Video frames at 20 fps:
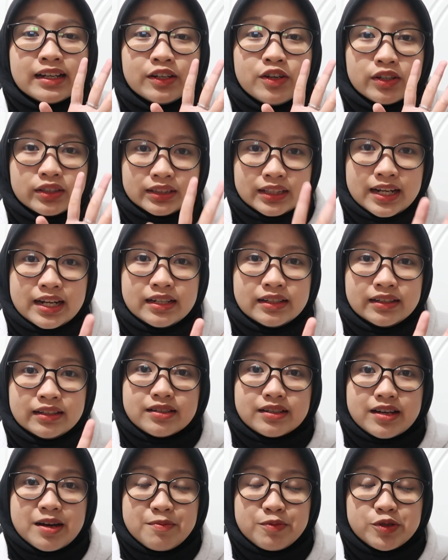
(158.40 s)
kedokteran.
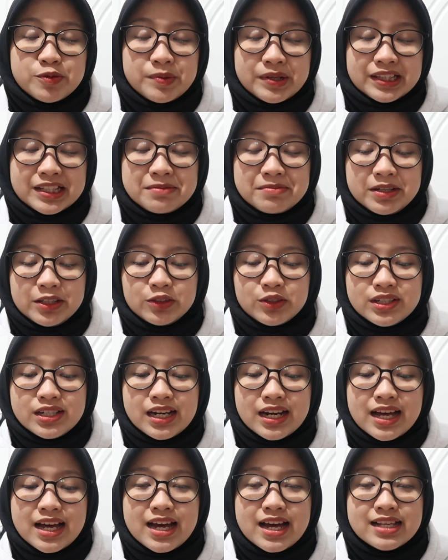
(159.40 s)
Kampus pertama itu
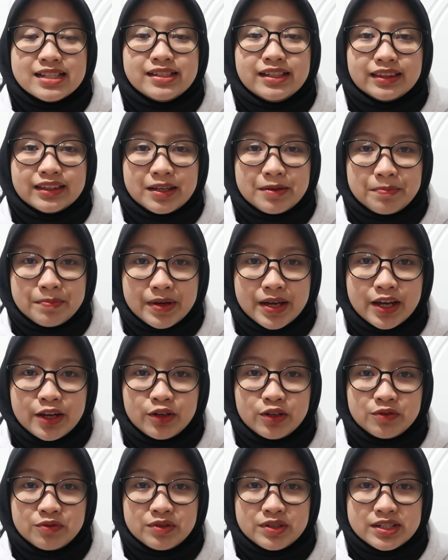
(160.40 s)
adalah
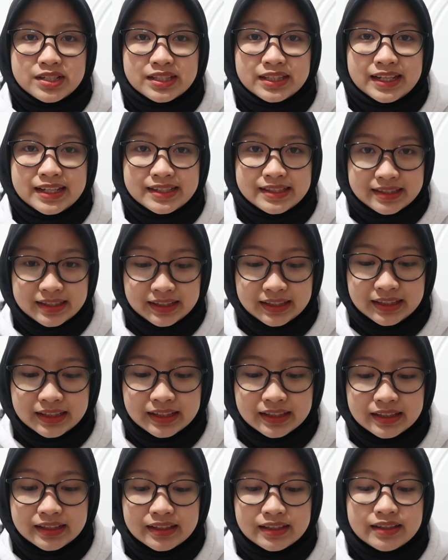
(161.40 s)
HZTP University
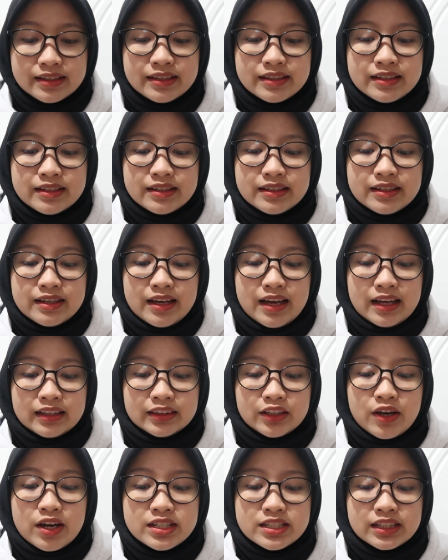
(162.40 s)

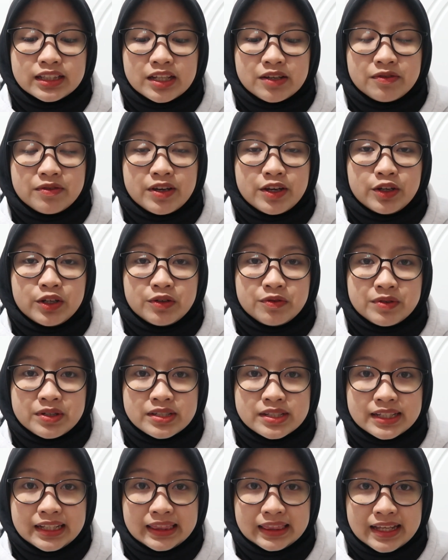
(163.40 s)
atau HJTP
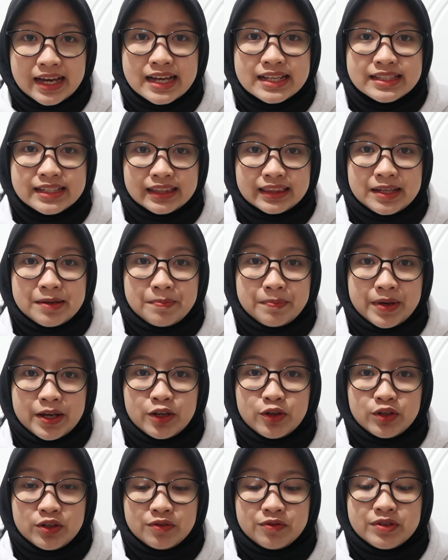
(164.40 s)
University,
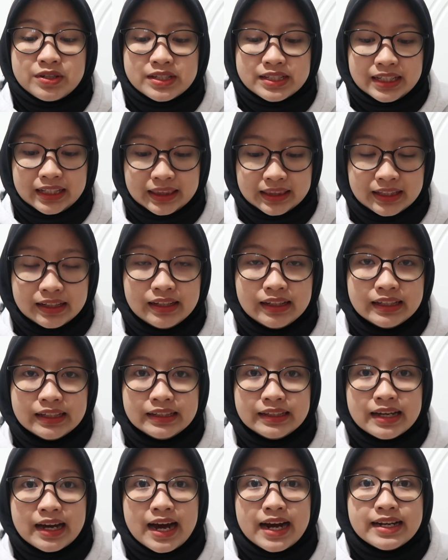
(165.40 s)
HJTP University
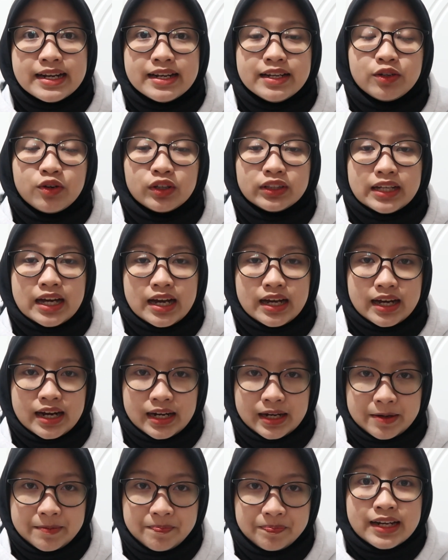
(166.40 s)
yang ada di kota
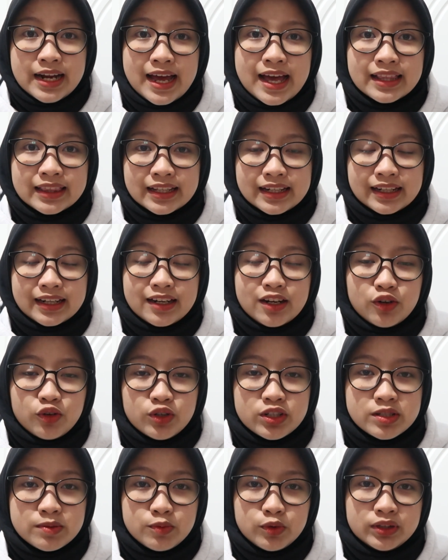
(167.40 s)
Ankara. Nah, tadi kan
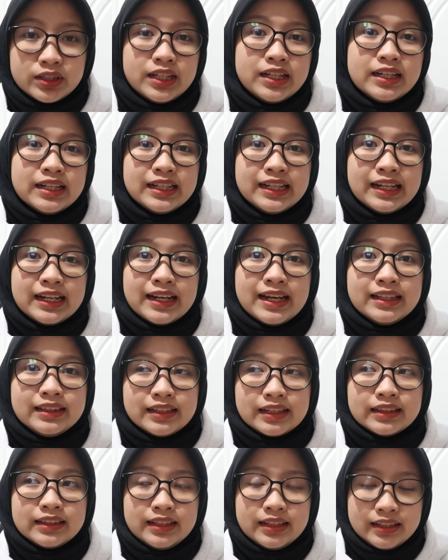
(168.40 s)
aku udah sebutin nilai
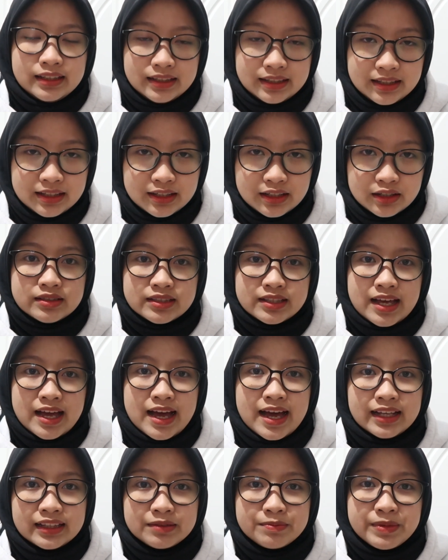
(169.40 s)
tertinggi
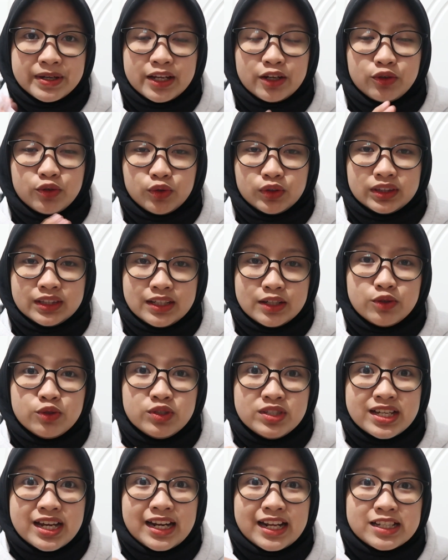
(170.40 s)
saat mengikuti
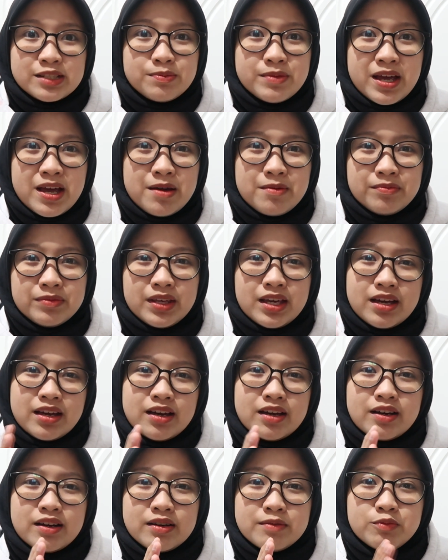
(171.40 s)
ujian
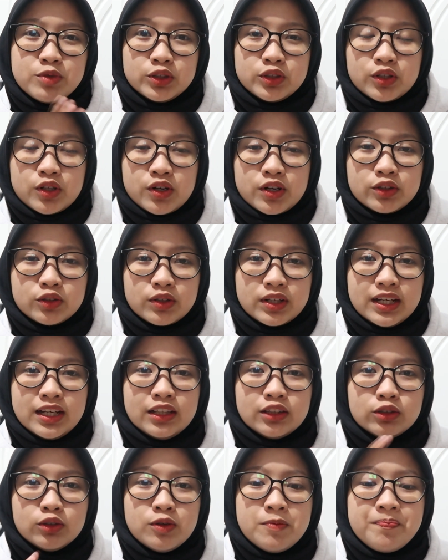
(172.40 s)
SBM-nya buat orang-orang
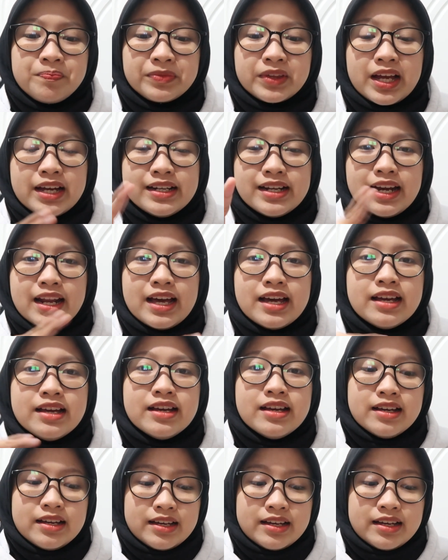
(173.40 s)
Turki itu adalah